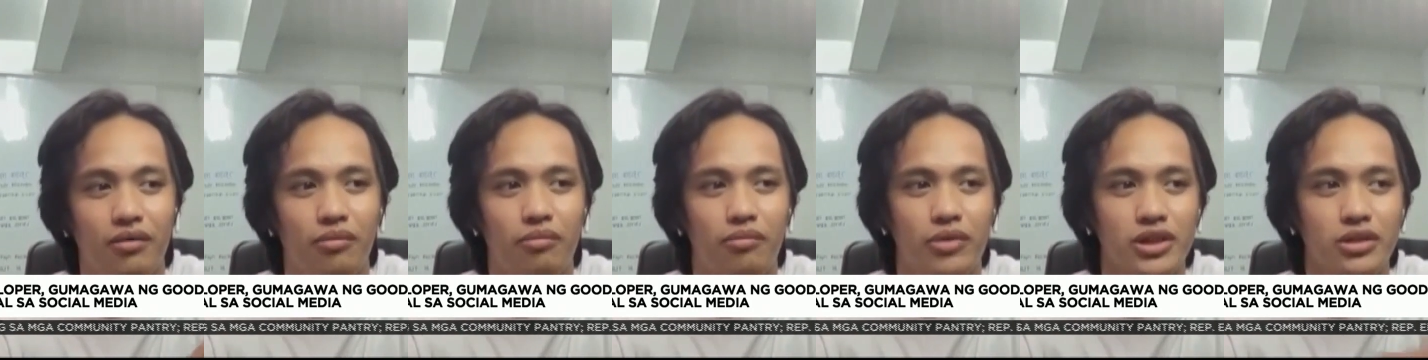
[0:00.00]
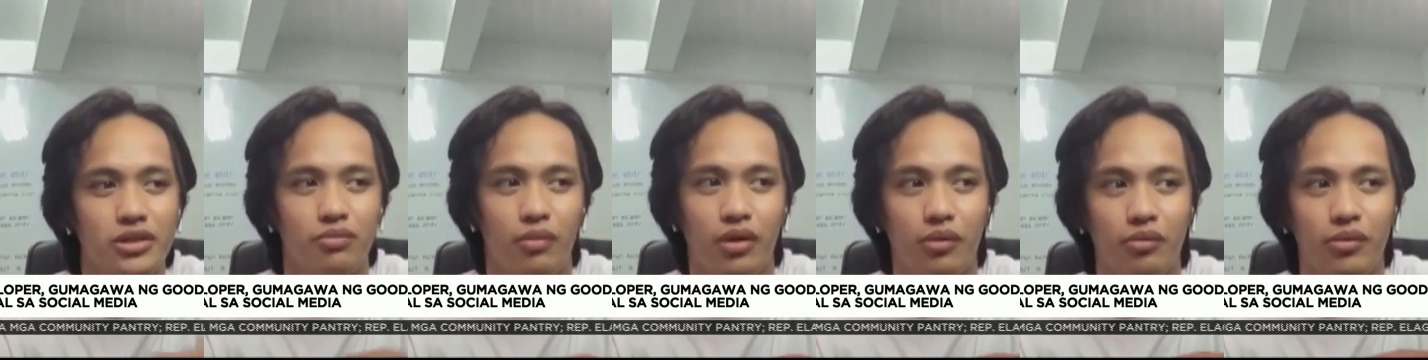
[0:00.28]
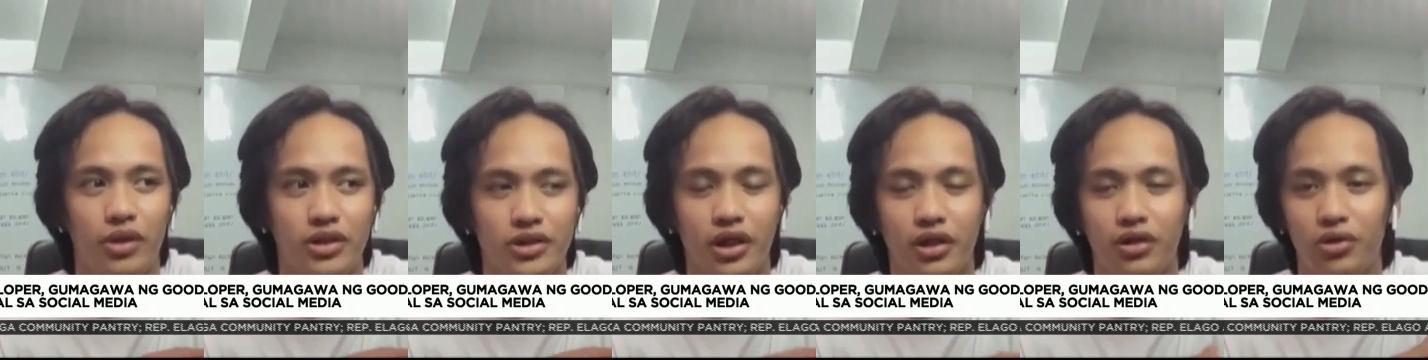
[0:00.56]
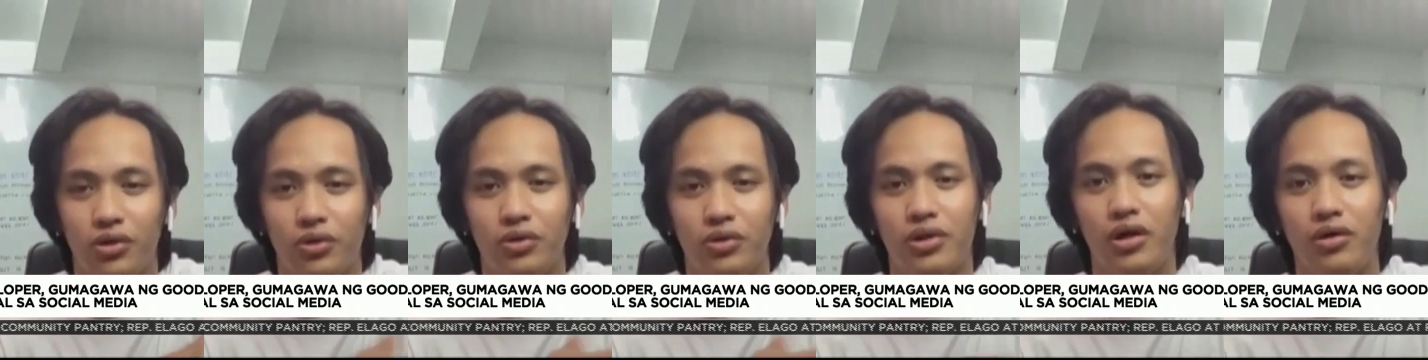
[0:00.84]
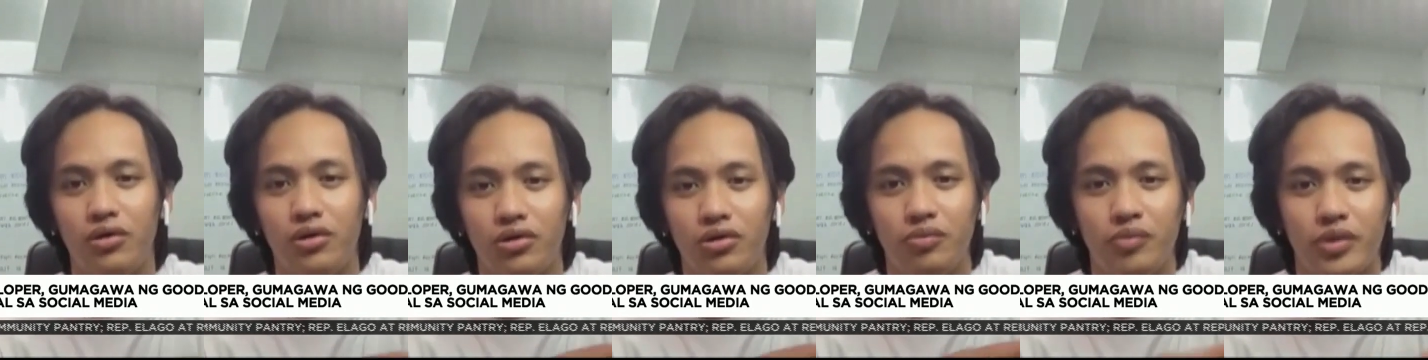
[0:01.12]
mas, mas nag-growth
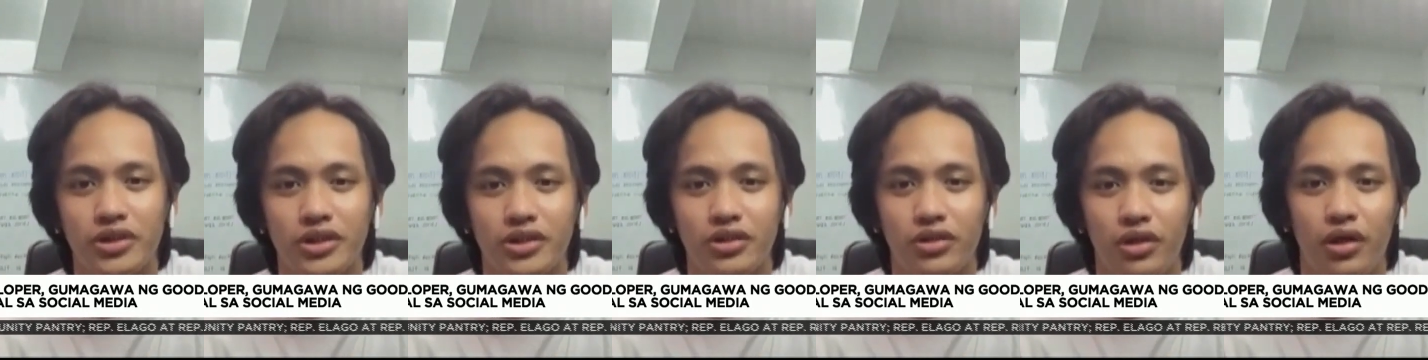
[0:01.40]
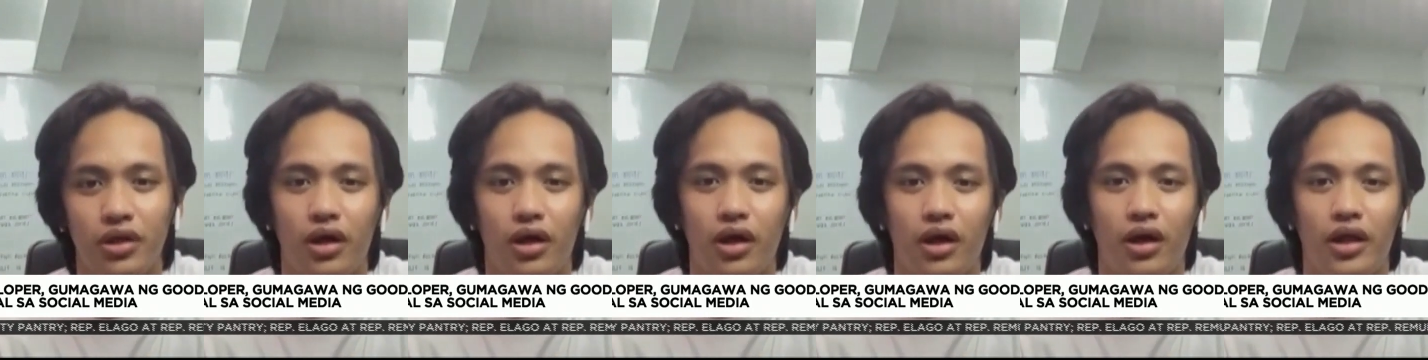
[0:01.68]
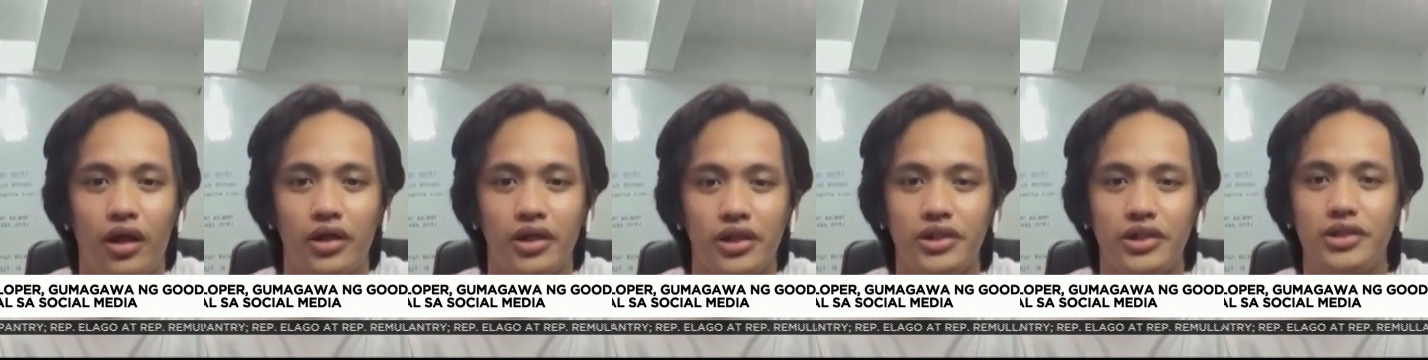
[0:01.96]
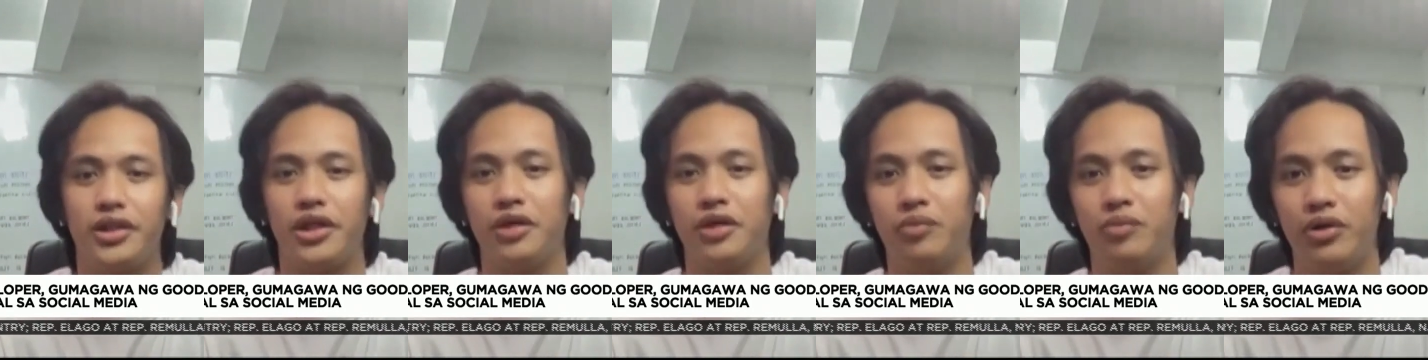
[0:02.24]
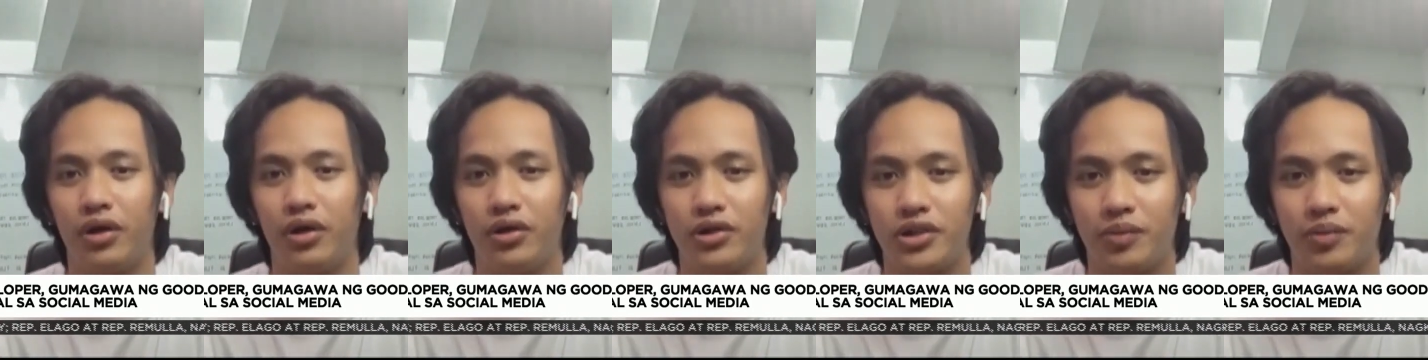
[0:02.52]
ako, mas uh, naging
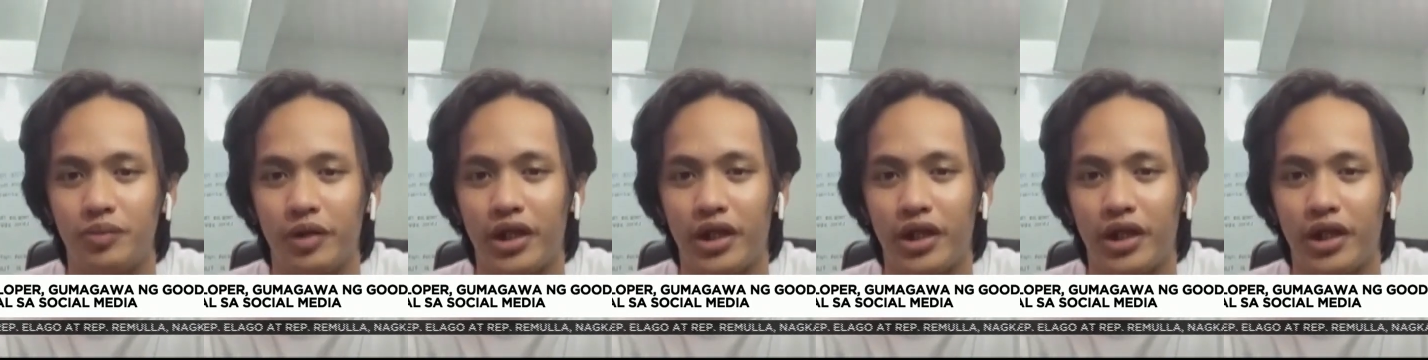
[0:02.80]
stable ako sa